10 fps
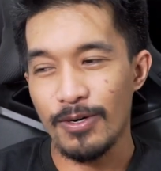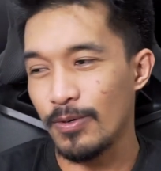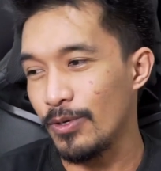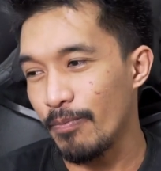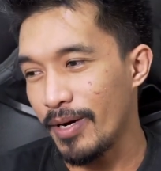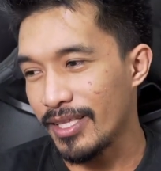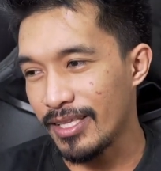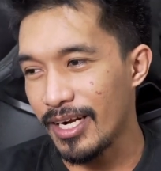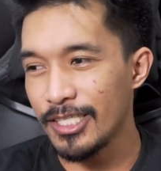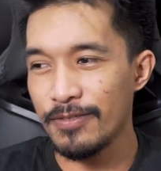kung yung
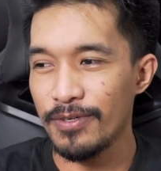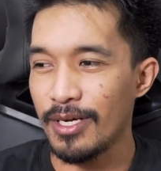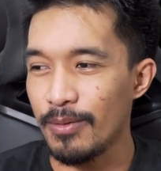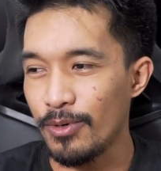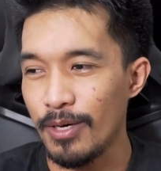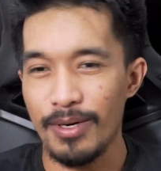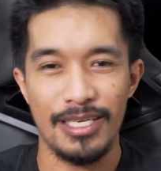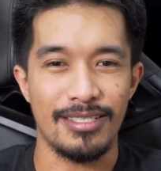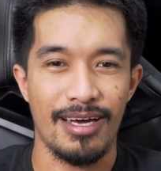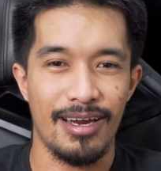pagtatransferan mo naman
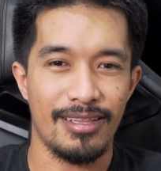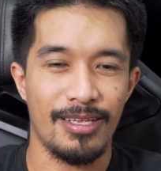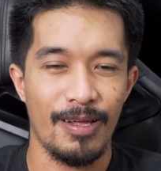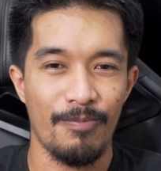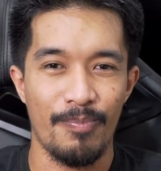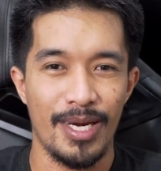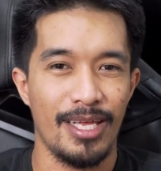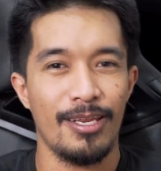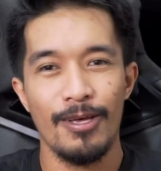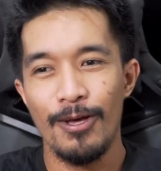is hard drive pa
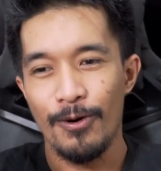rin,